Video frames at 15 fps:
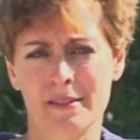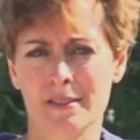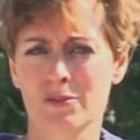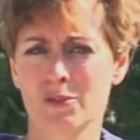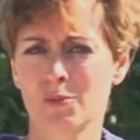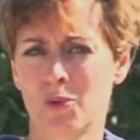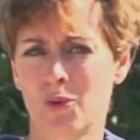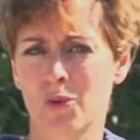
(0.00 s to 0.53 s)
date
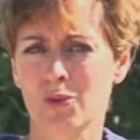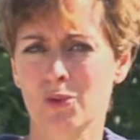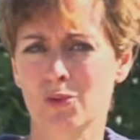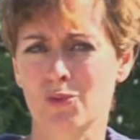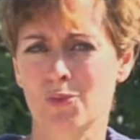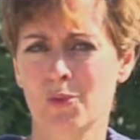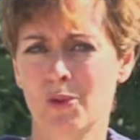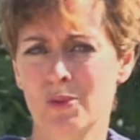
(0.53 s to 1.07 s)
de mon
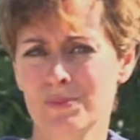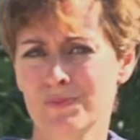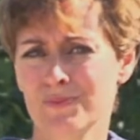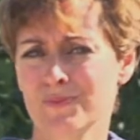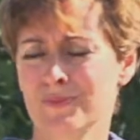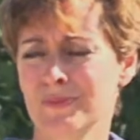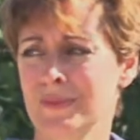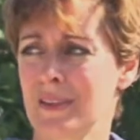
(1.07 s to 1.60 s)
recrutement,
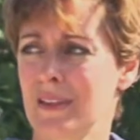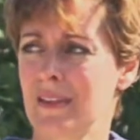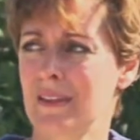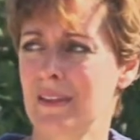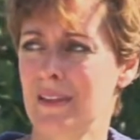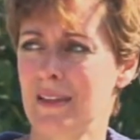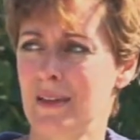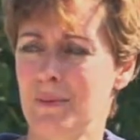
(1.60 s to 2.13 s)

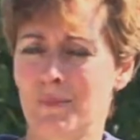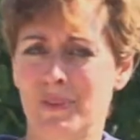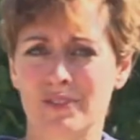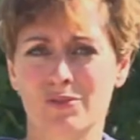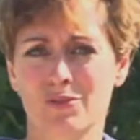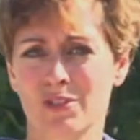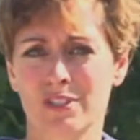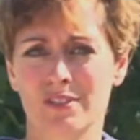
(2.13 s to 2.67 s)

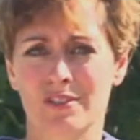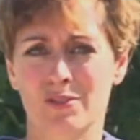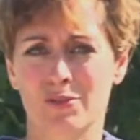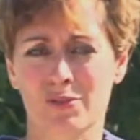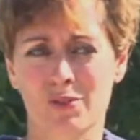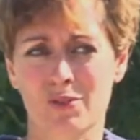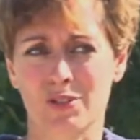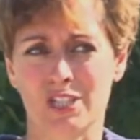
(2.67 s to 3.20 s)
parce que j'étais
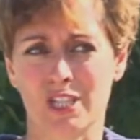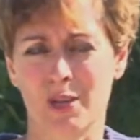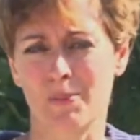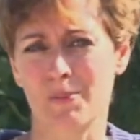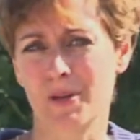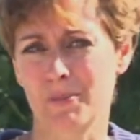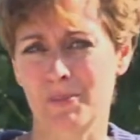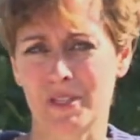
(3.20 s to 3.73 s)
sûre que je ne serais
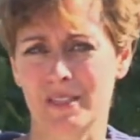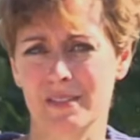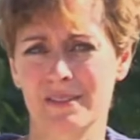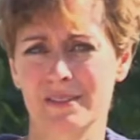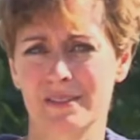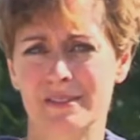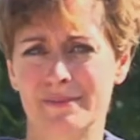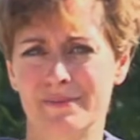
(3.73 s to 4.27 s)
pas
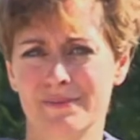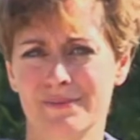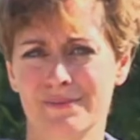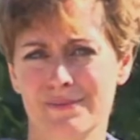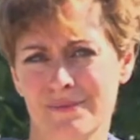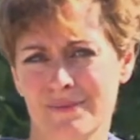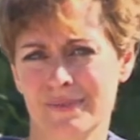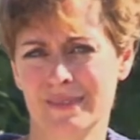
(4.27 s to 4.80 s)
prise
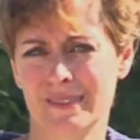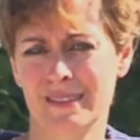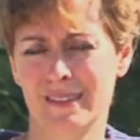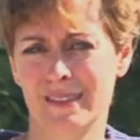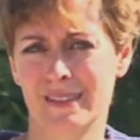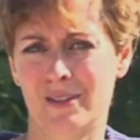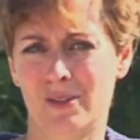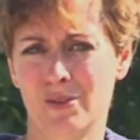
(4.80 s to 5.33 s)

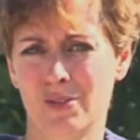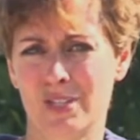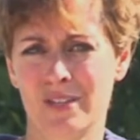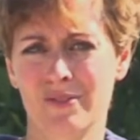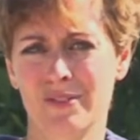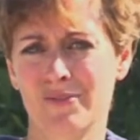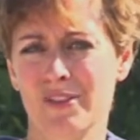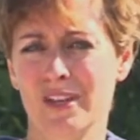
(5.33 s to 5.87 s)
et que
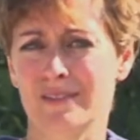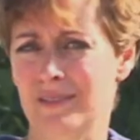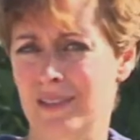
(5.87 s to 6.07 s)
j'avais fait un